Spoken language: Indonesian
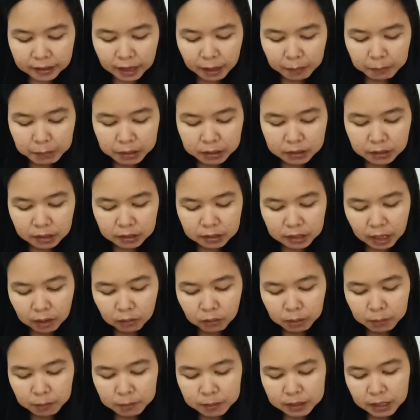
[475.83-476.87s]
Kami
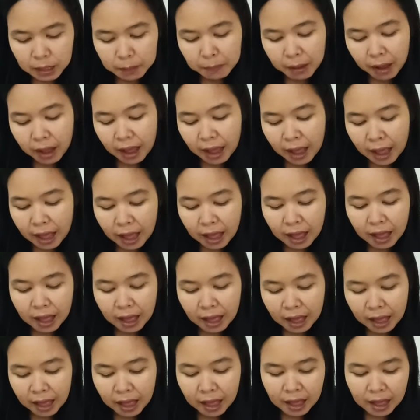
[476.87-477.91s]
tertawa bersama ha
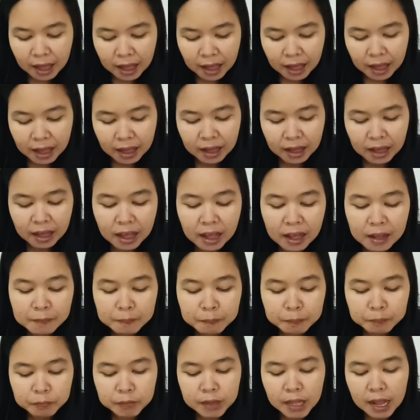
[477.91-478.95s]
ha ha ha ha.
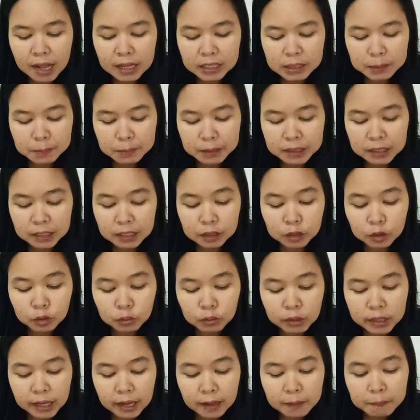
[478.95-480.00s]
Nah, seperti
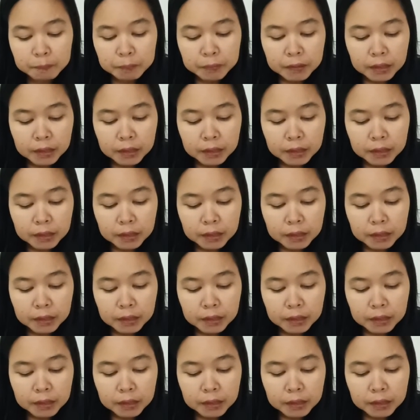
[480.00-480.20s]
itu ya.